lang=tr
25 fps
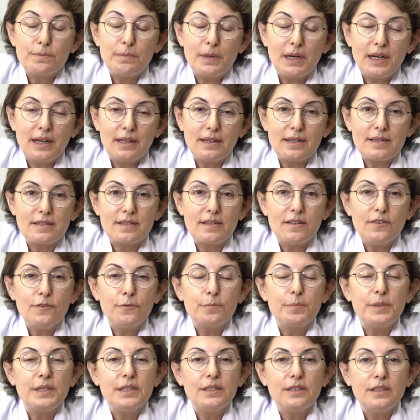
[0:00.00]

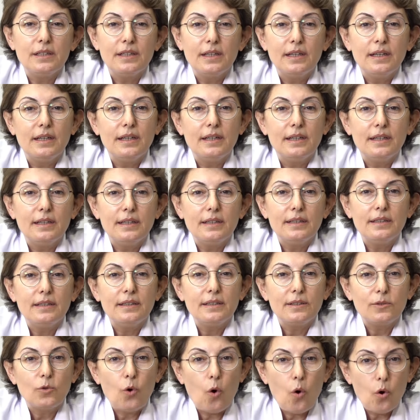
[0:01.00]
maalesef bir
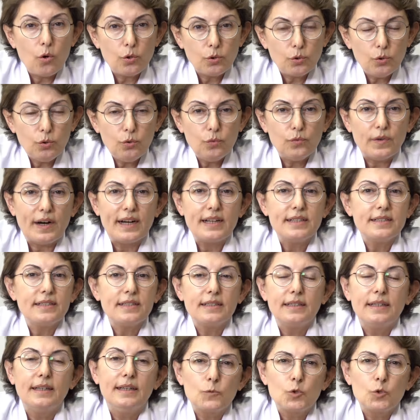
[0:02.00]
e, korku var.